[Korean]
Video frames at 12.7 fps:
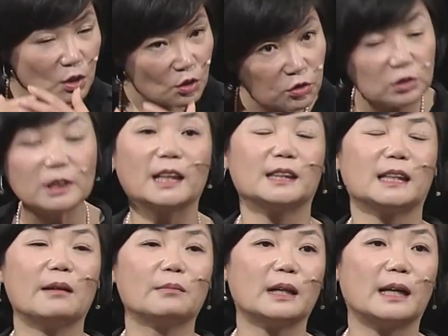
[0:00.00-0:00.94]
죽을 때까지
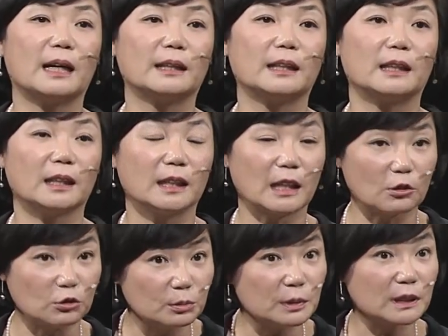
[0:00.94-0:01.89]
함께 가야 되는 게 내
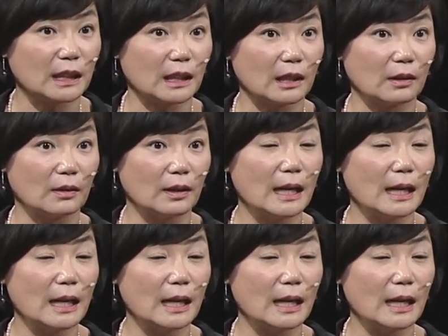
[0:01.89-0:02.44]
꿈이잖아요.